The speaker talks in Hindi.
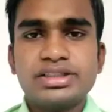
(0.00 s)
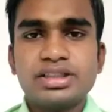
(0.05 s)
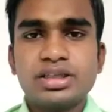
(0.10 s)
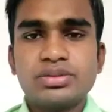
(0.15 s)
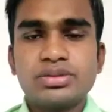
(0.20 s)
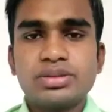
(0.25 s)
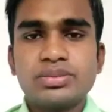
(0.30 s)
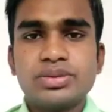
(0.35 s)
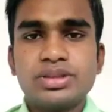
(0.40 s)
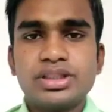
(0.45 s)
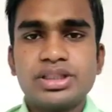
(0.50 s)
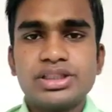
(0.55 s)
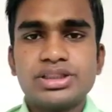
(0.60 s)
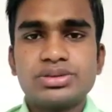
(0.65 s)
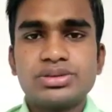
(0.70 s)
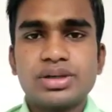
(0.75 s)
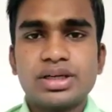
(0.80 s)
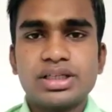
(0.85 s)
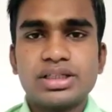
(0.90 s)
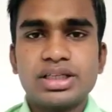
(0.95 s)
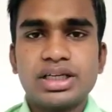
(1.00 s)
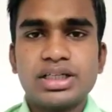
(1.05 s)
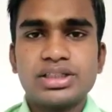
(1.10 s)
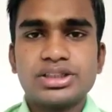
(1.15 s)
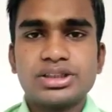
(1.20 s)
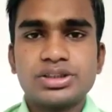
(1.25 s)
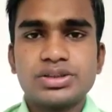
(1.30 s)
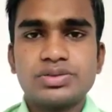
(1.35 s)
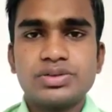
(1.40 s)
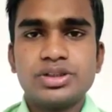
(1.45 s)
आप सभी का स्वागत है
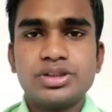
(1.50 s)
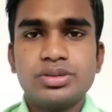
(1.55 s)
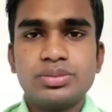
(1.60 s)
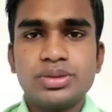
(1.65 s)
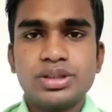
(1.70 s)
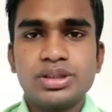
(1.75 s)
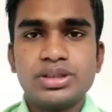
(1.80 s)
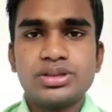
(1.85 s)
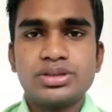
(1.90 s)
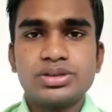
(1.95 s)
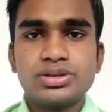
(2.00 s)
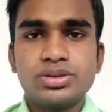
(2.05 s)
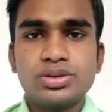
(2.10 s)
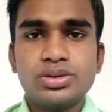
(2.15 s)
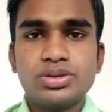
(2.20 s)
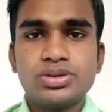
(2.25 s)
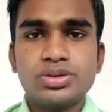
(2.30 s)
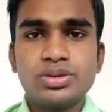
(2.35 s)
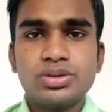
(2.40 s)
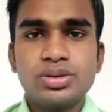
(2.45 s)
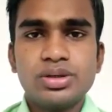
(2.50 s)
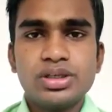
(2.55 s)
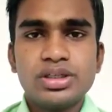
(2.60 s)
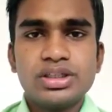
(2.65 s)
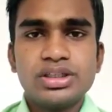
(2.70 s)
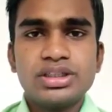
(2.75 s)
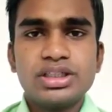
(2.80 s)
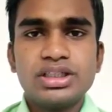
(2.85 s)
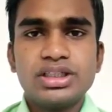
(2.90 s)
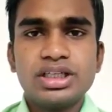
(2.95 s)
आज के इस वीडियो में दोस्तों
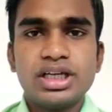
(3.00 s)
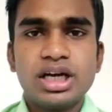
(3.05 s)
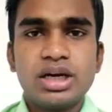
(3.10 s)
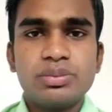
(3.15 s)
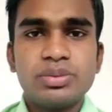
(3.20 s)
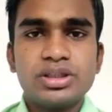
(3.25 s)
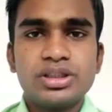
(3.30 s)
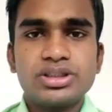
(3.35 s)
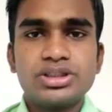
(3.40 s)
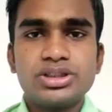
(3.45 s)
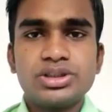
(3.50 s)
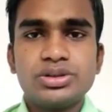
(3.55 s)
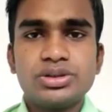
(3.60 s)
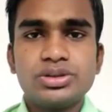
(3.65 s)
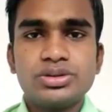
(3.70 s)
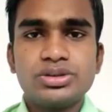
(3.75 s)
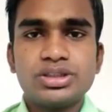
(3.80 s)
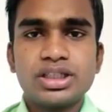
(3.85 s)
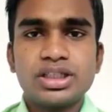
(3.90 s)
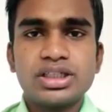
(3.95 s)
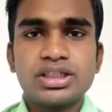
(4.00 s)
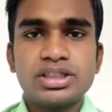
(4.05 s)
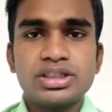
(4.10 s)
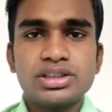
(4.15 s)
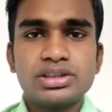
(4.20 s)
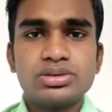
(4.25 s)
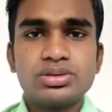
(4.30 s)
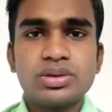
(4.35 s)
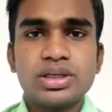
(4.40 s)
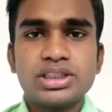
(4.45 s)
यदि आप एक जियो यूजर
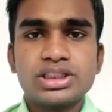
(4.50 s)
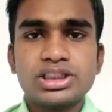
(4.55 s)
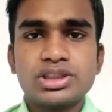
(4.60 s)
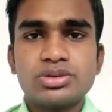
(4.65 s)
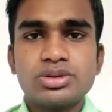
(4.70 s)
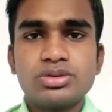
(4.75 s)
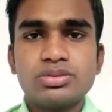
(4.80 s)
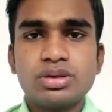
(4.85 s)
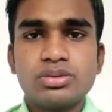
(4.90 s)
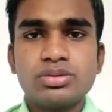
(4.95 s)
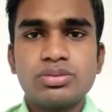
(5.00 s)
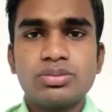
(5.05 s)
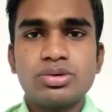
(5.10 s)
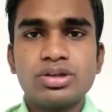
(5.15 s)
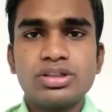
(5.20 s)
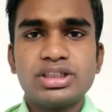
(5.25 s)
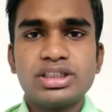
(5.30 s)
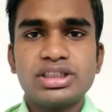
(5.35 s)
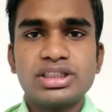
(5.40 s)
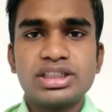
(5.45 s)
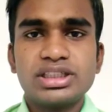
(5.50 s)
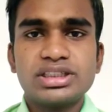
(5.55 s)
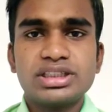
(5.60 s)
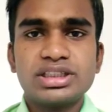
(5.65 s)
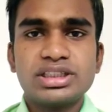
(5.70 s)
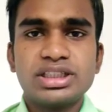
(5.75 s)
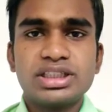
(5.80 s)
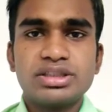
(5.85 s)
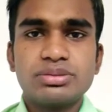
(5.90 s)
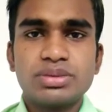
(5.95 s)
हैं तो आज की वीडियो में आपको बहुत ही
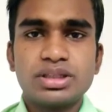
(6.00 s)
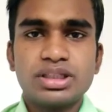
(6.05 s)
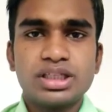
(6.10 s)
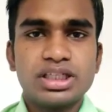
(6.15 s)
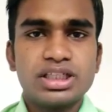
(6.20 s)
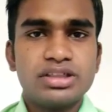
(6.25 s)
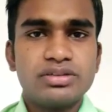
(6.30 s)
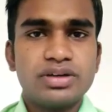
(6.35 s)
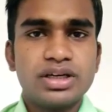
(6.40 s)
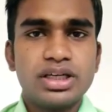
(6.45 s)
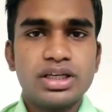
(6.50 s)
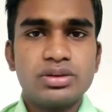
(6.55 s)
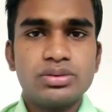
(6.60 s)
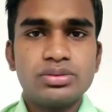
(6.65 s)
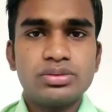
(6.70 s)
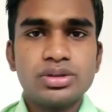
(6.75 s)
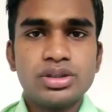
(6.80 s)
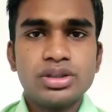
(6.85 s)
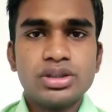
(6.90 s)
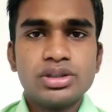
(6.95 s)
इंटरेस्टिंग थिंग बताने वाला हूं